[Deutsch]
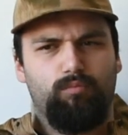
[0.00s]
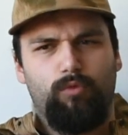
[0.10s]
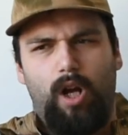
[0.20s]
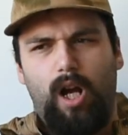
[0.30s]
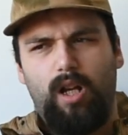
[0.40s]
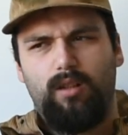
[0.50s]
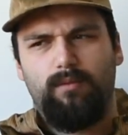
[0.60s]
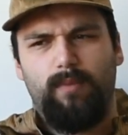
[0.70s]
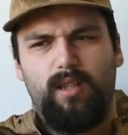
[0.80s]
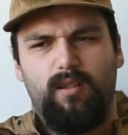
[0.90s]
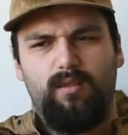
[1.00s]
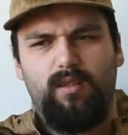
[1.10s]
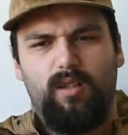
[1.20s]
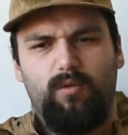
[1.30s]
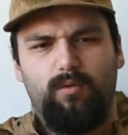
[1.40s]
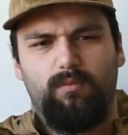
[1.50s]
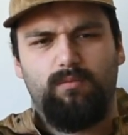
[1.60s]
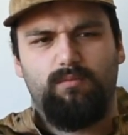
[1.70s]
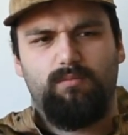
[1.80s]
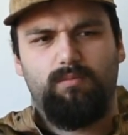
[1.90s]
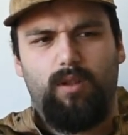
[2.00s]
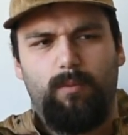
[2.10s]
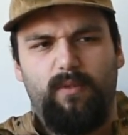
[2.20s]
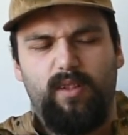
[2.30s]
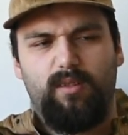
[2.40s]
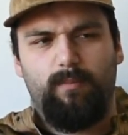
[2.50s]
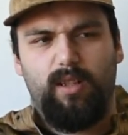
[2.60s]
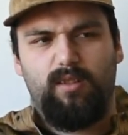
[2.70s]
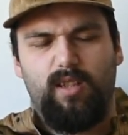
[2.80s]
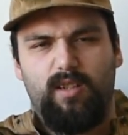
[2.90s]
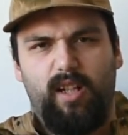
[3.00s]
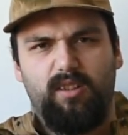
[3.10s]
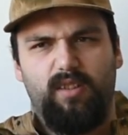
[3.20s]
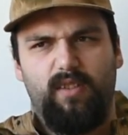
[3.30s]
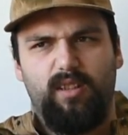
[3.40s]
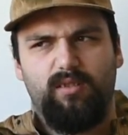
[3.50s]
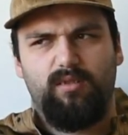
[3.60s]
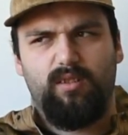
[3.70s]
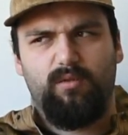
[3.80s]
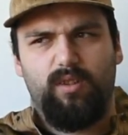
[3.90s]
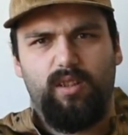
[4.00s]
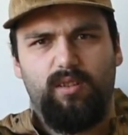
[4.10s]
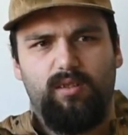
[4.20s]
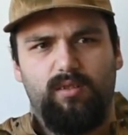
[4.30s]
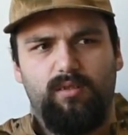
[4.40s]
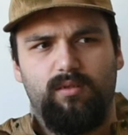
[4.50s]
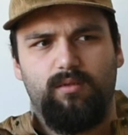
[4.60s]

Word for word: Ja, die Messer sind eher so unbrauchbar, weil es meistens das Seitengewehr ist, also eher nicht.